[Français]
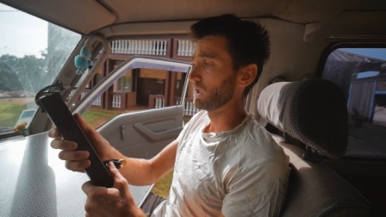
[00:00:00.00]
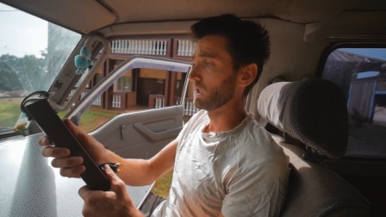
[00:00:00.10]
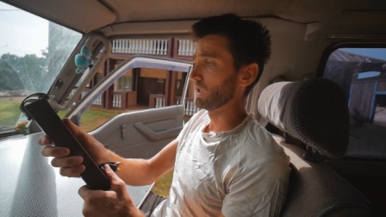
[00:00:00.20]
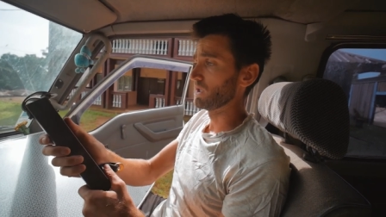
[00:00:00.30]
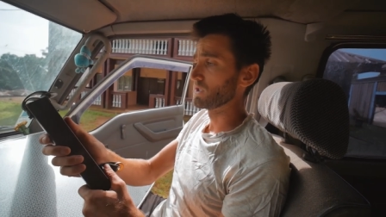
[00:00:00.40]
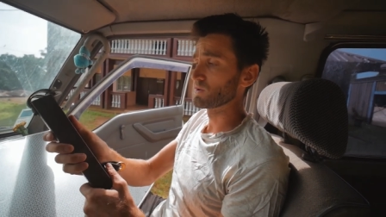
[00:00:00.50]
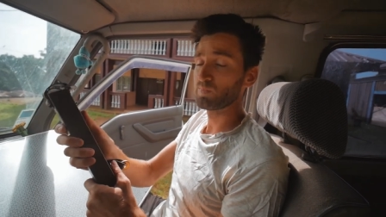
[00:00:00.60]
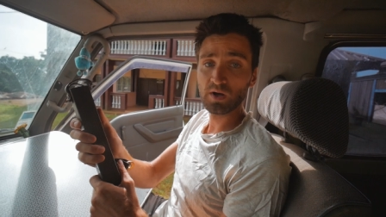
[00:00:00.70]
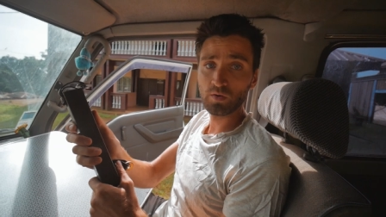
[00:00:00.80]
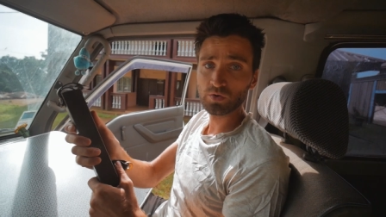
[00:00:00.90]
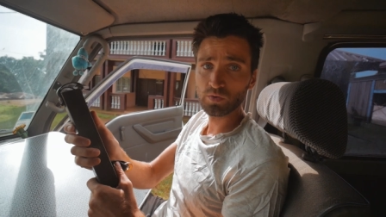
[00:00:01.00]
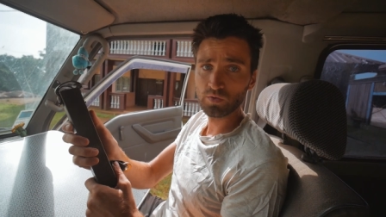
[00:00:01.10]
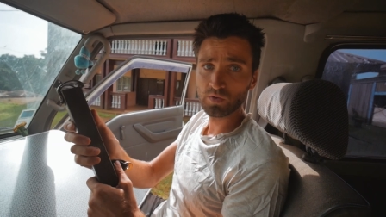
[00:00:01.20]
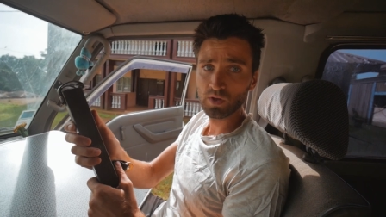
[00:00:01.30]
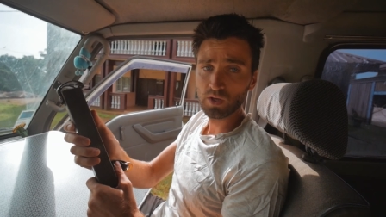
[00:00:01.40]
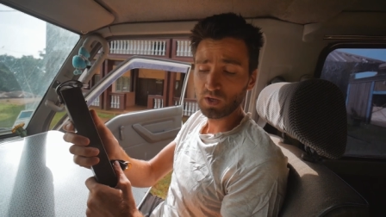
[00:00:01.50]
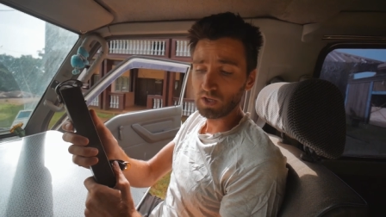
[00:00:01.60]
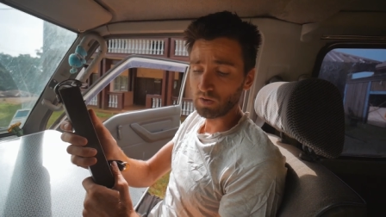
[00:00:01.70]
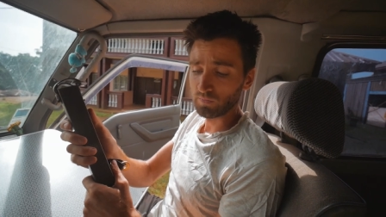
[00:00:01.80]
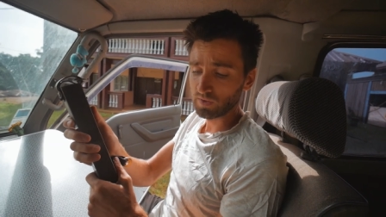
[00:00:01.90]
et j'ai pas grand chose.
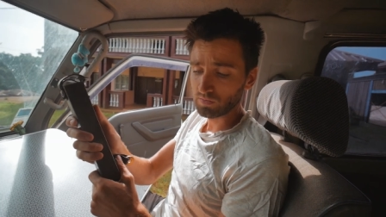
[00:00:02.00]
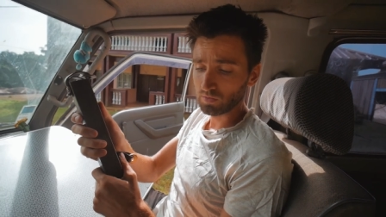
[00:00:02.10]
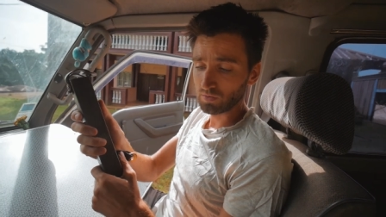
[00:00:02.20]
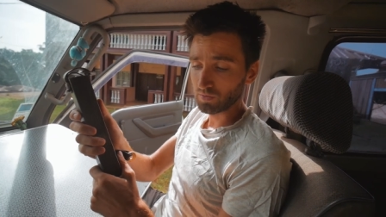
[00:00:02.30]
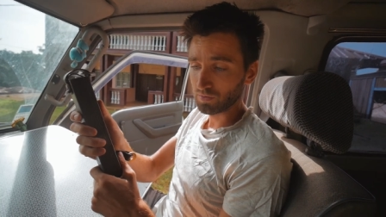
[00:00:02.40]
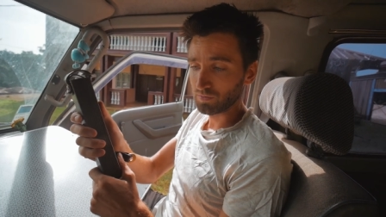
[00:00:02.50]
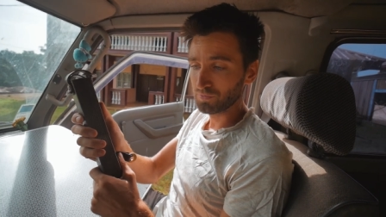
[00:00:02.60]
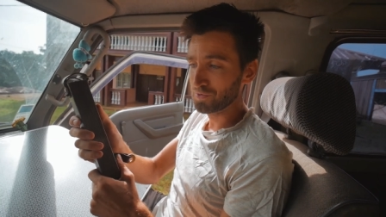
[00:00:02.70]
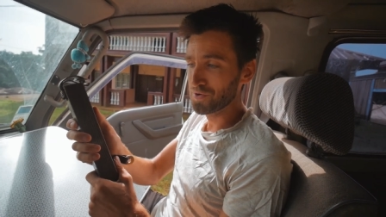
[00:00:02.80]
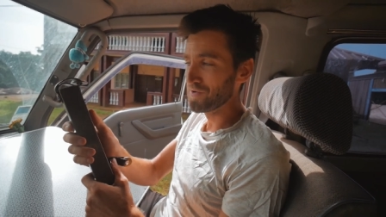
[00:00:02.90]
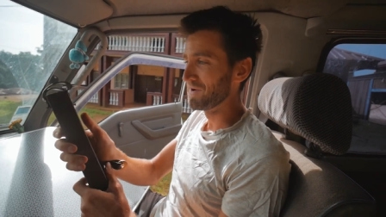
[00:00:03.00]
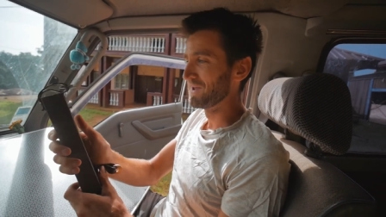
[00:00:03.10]
Et en fait, euh, du coup,